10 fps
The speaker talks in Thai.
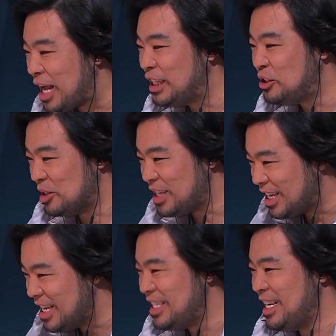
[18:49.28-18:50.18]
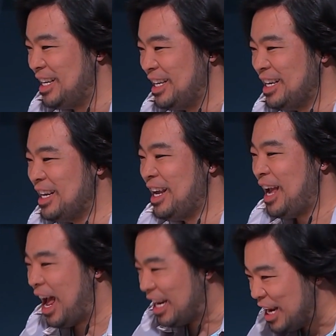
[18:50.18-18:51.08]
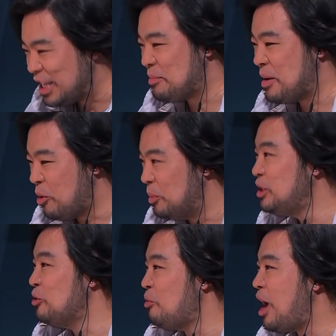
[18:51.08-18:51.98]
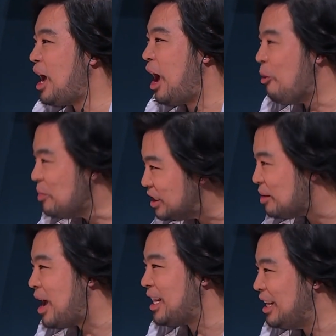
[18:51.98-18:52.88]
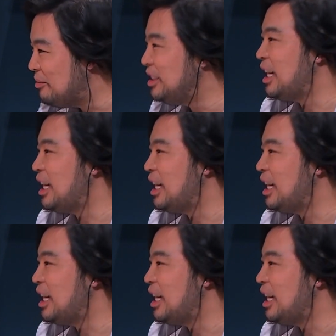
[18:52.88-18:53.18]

รักและสนใจจริง ๆอันนั้นแหละจะเป็นบทพิสูจน์ว่าเขามีสมาธิและ